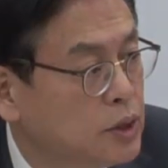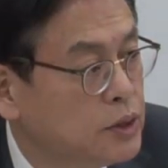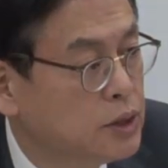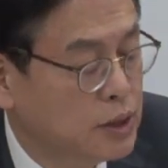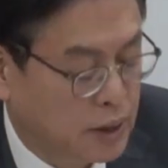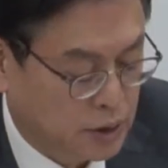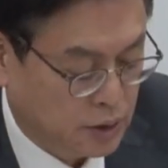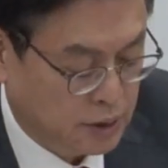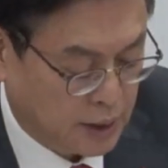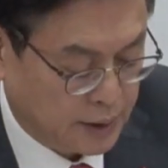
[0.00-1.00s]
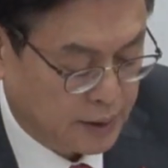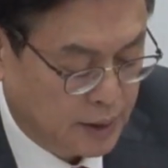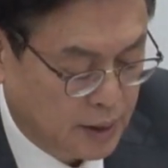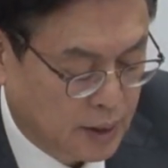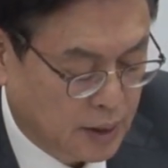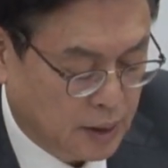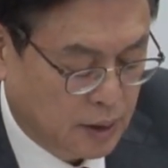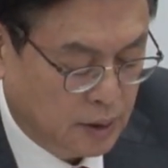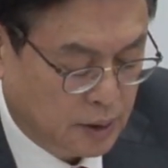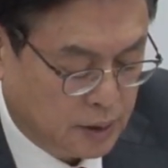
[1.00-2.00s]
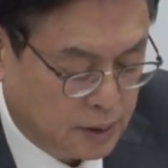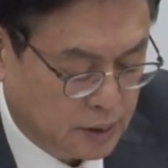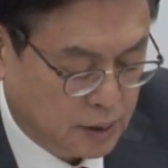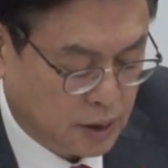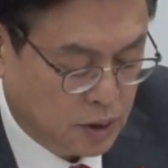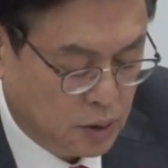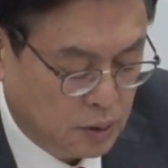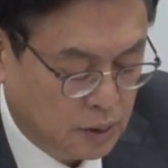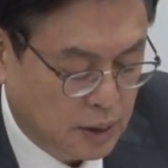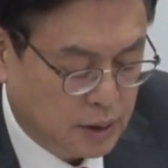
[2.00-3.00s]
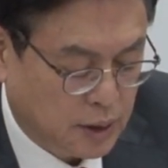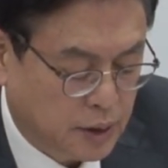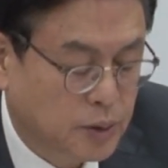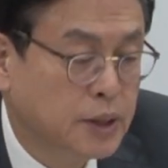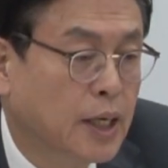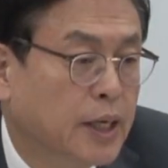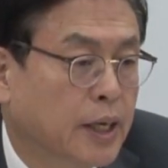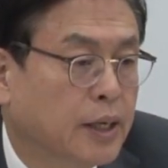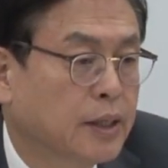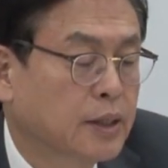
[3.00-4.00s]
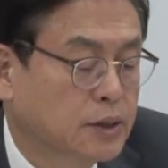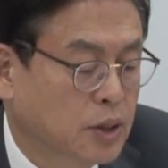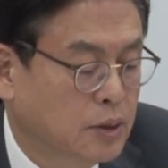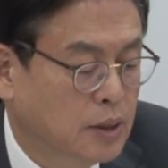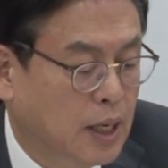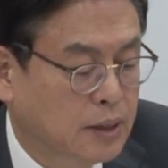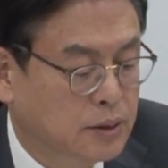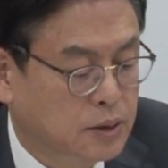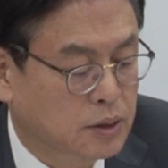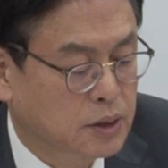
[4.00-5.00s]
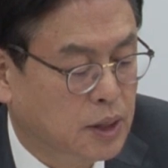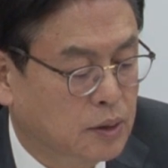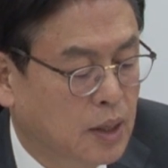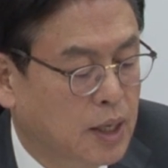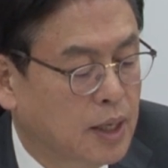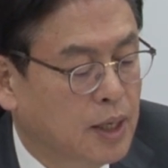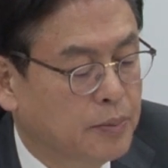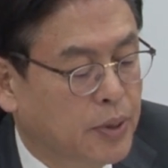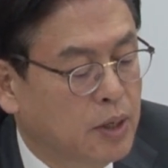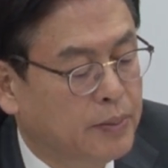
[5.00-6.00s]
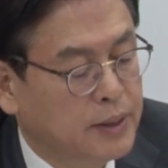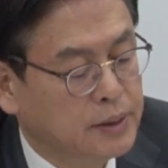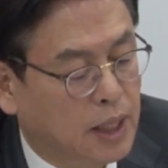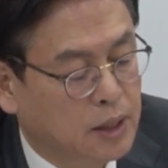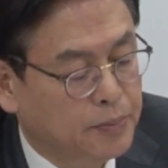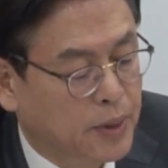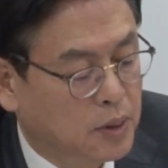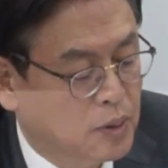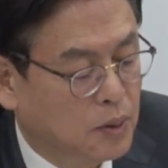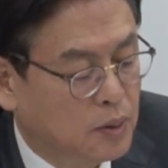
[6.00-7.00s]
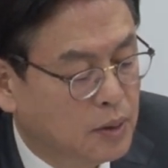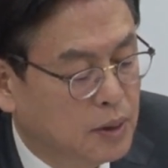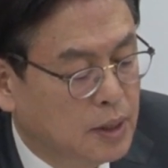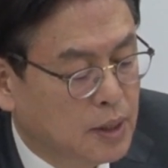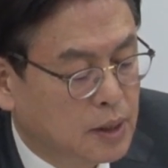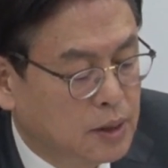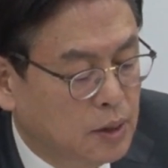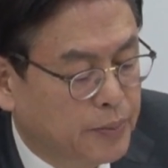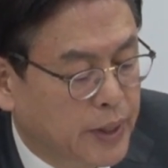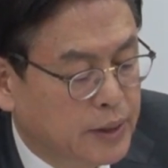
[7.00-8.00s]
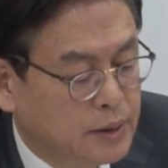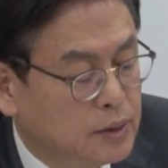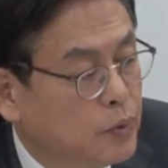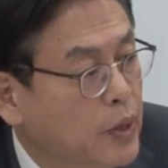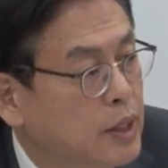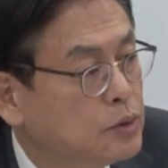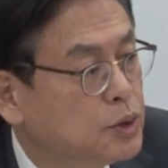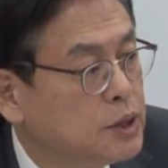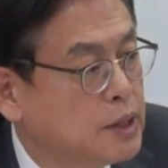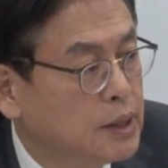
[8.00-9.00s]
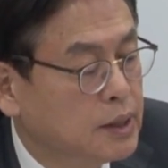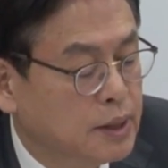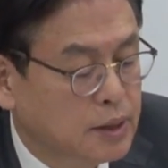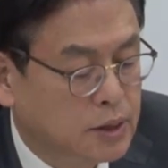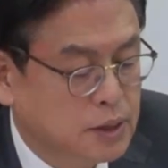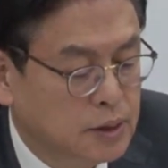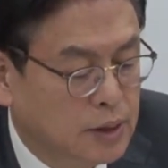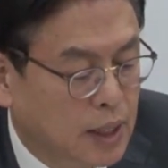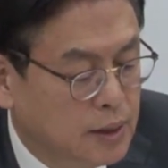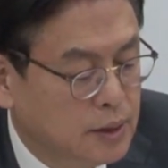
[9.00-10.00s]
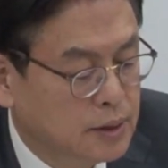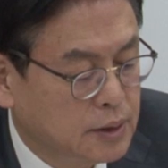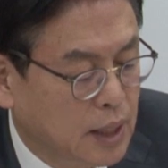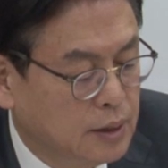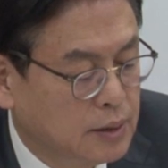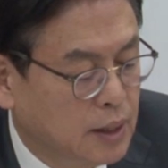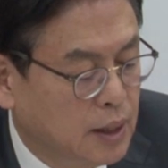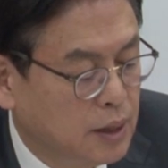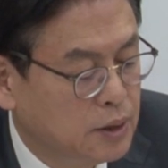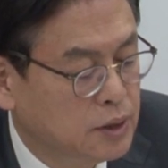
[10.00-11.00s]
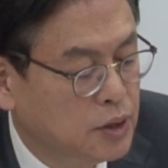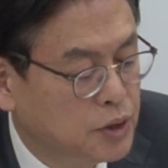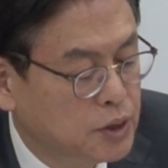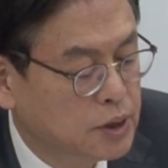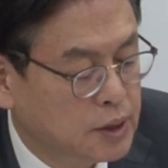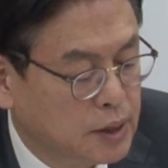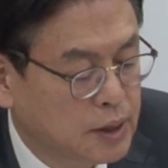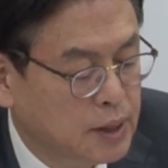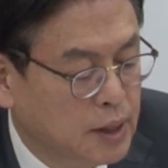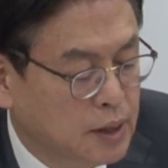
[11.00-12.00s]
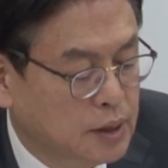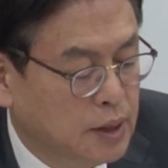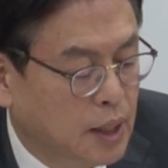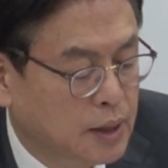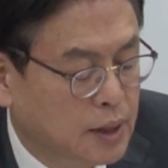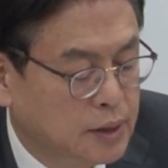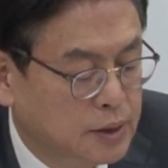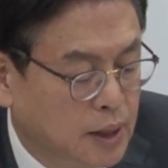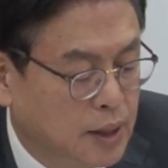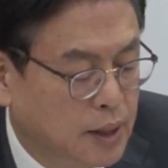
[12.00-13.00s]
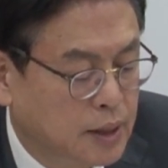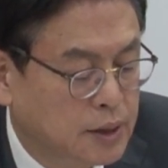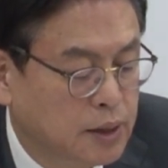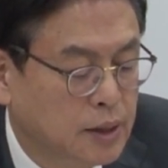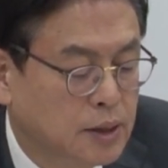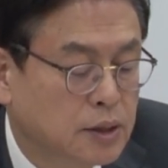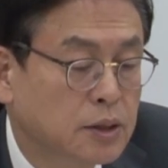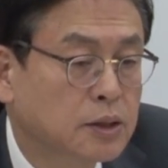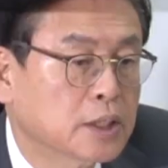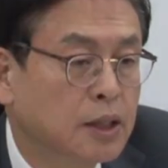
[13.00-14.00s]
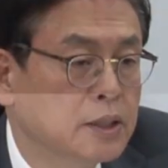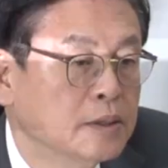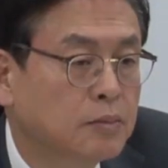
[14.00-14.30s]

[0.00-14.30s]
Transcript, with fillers: 정치의 청산 이런 것들은 기존 새누리당의 정강 정책과 별반 다를 바 없고 그럴 바에는 왜 굳이 신당을 창당하려는 것인지 의아하다는 생각까지 들었다는